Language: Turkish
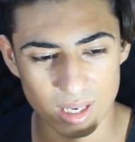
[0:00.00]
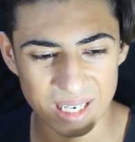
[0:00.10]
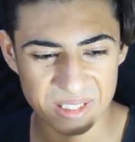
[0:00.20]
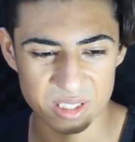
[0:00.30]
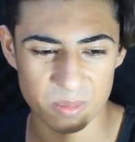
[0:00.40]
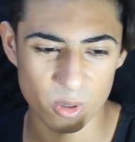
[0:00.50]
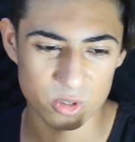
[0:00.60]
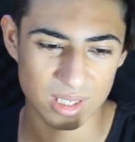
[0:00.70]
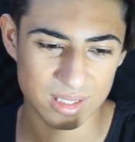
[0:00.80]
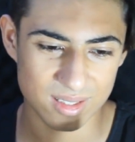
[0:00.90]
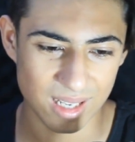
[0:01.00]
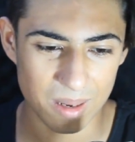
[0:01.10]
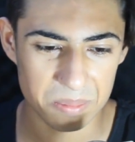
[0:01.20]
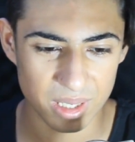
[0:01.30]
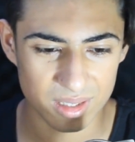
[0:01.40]
Kardeşim öncelikle
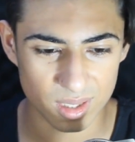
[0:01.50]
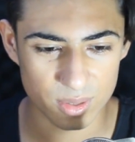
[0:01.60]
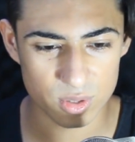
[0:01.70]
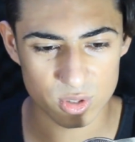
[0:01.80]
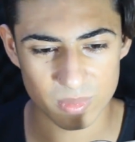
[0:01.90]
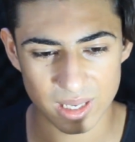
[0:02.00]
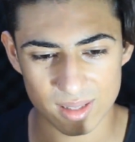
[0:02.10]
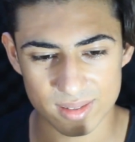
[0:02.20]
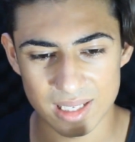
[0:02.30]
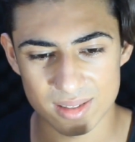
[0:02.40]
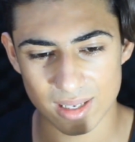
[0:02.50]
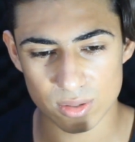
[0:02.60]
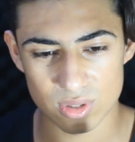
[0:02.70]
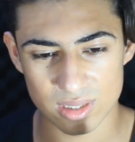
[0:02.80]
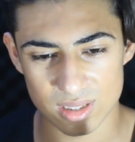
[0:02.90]
selam beni tanıyorsun ben altta
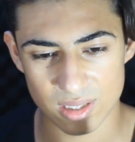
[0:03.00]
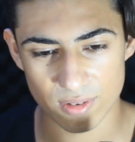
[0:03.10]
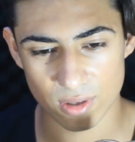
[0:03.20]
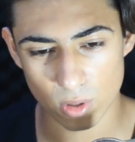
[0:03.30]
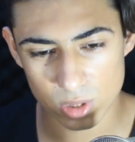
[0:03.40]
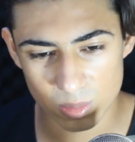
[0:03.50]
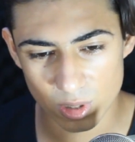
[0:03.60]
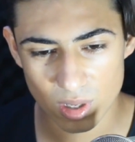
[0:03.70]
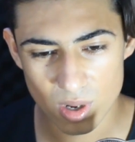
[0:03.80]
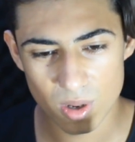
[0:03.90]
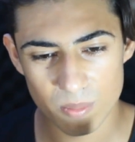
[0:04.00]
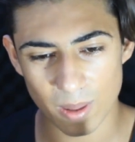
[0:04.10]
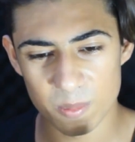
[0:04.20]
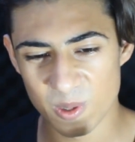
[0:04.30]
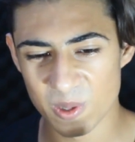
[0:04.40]
internet üzerinde sevgilin oldu mu?
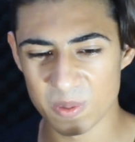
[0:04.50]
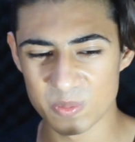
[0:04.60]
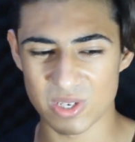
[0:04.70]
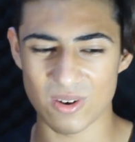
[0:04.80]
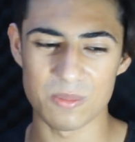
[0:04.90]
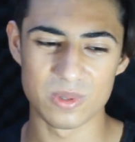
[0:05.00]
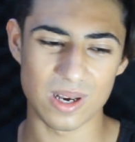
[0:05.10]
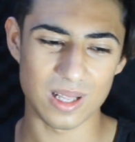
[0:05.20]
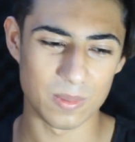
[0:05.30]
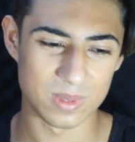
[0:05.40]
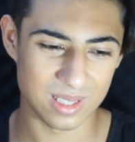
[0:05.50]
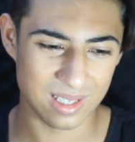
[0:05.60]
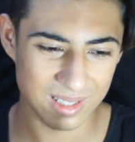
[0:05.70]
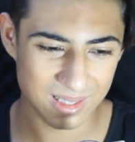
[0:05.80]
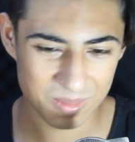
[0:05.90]
Ben biliyorum cevabını ağlama
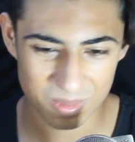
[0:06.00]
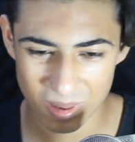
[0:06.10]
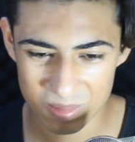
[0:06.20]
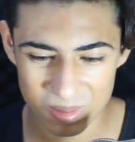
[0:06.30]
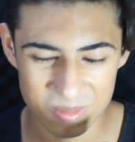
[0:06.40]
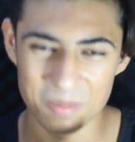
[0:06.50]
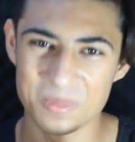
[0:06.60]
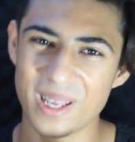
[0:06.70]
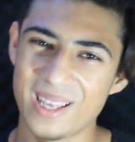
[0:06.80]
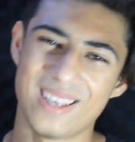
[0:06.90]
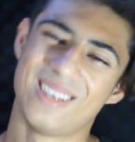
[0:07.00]
sakın bilmem ne bilmem ne.